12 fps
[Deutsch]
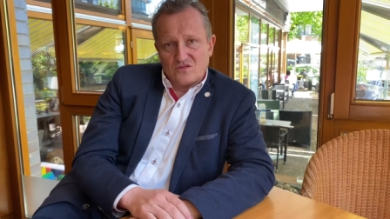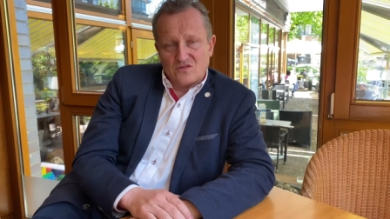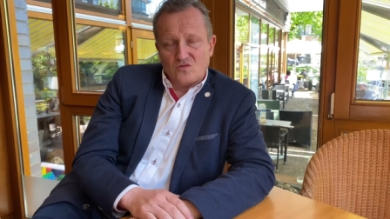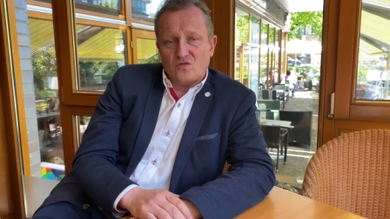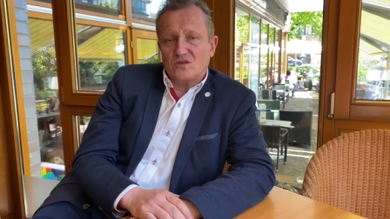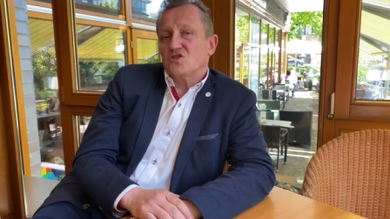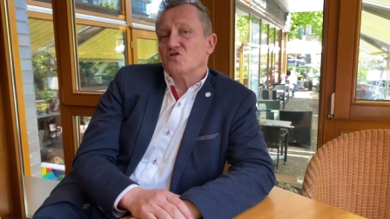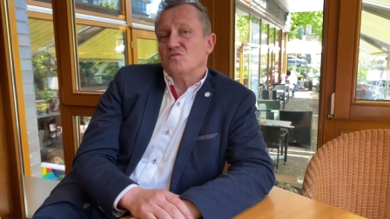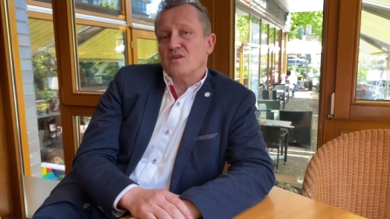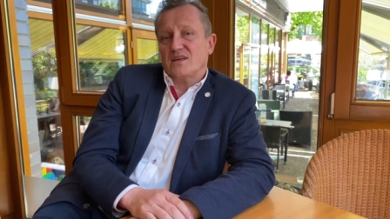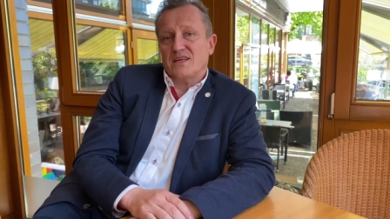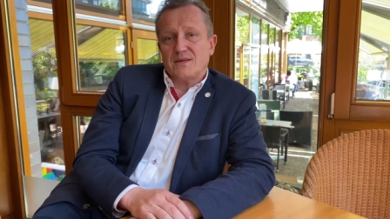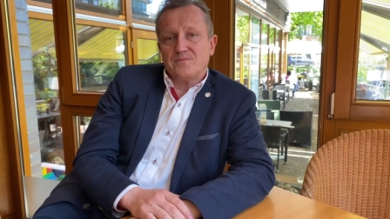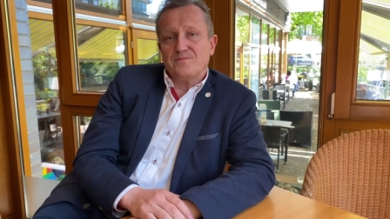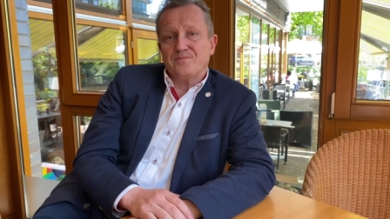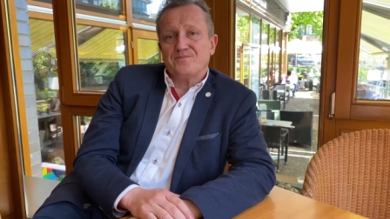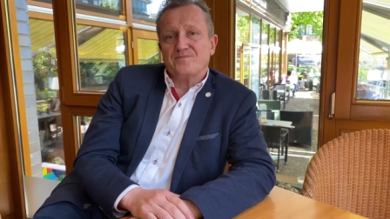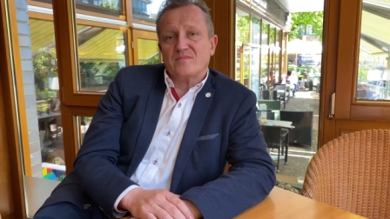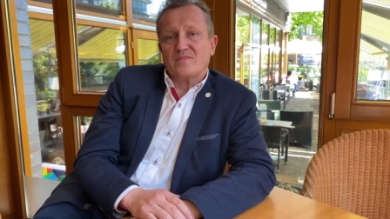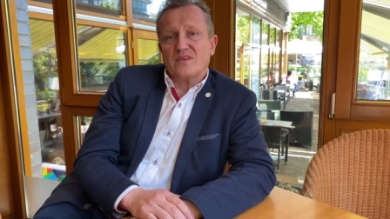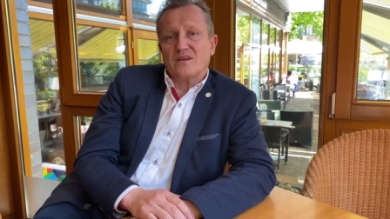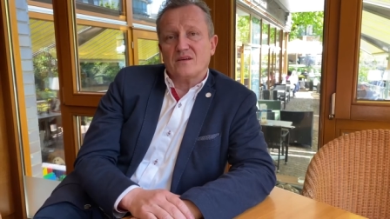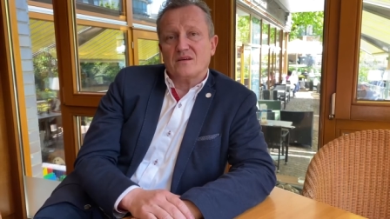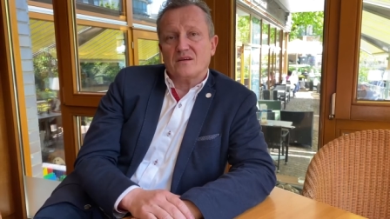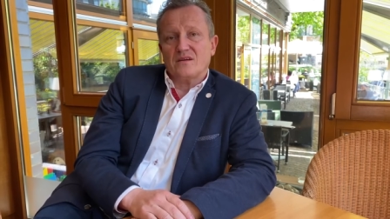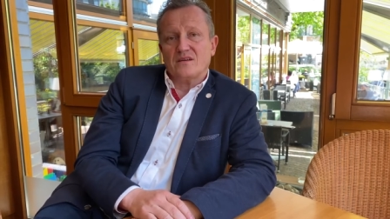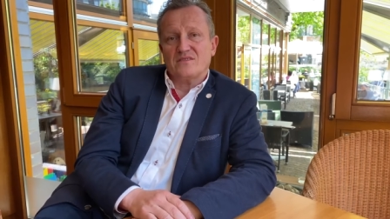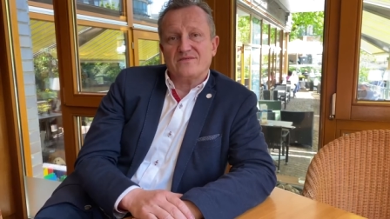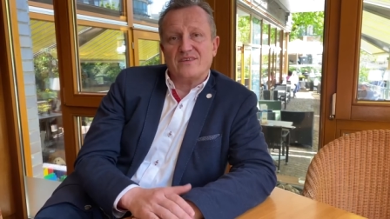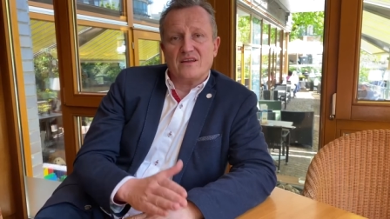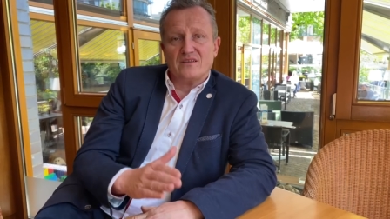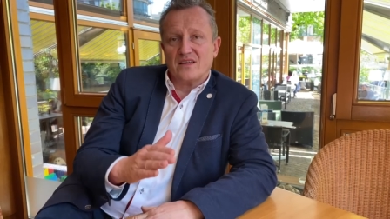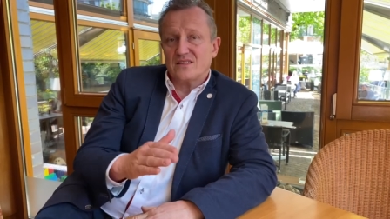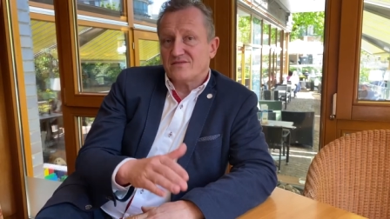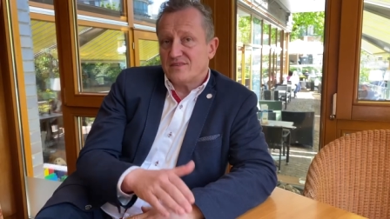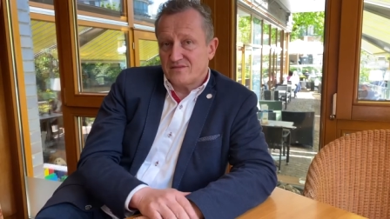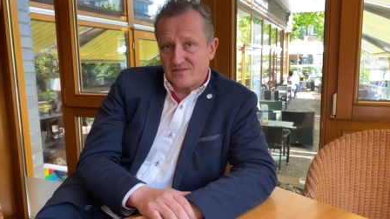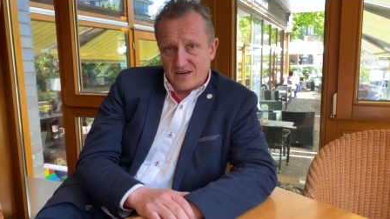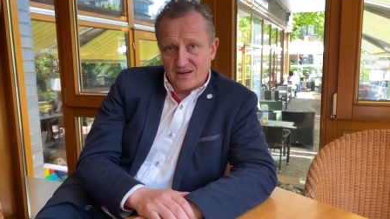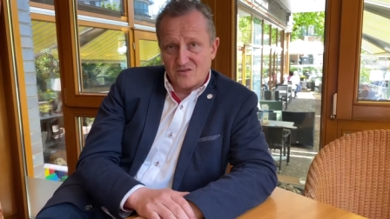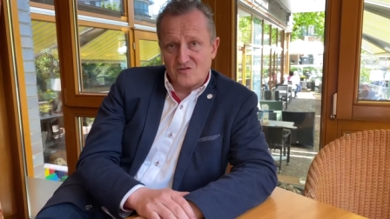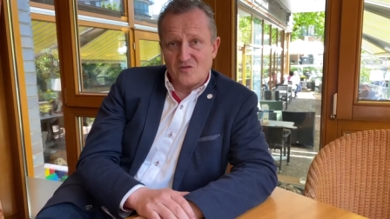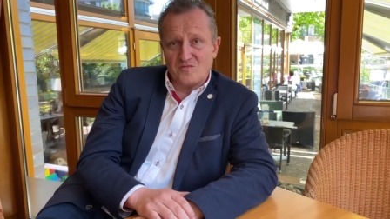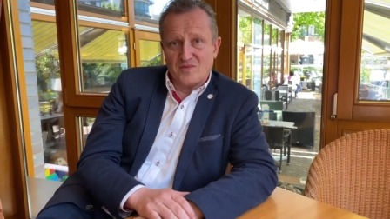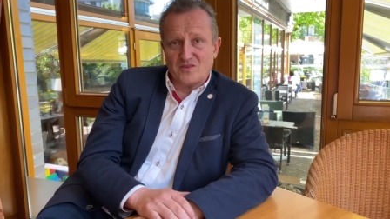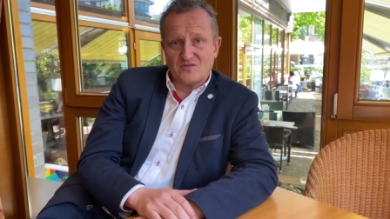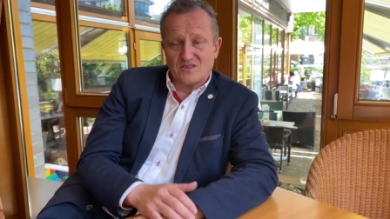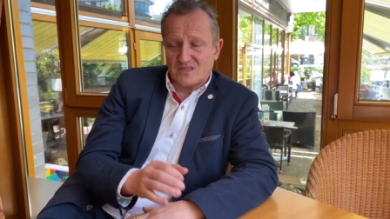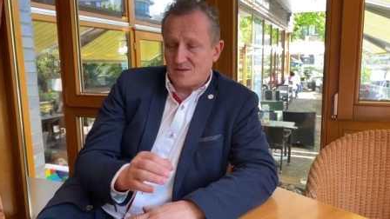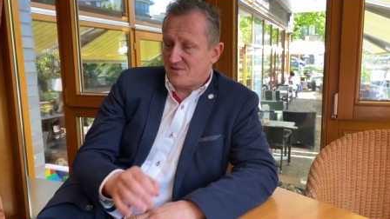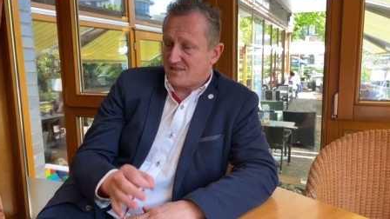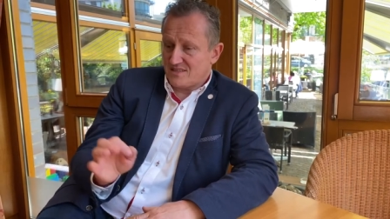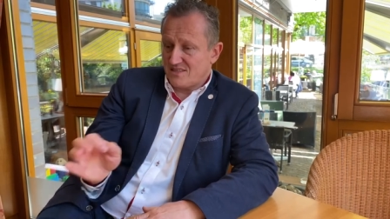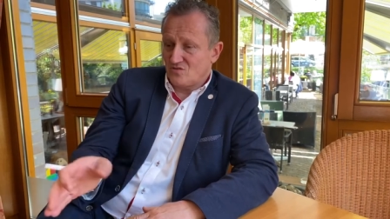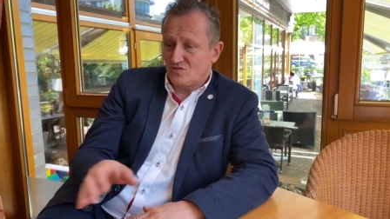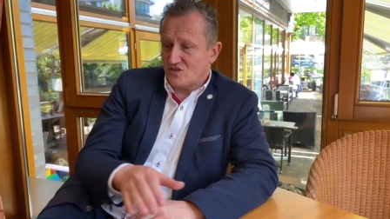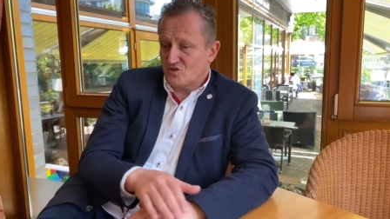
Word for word: ordentlich übergeben. Äh, es werden ganz viele Fragen kommen. Also ich gebe jetzt nicht nur den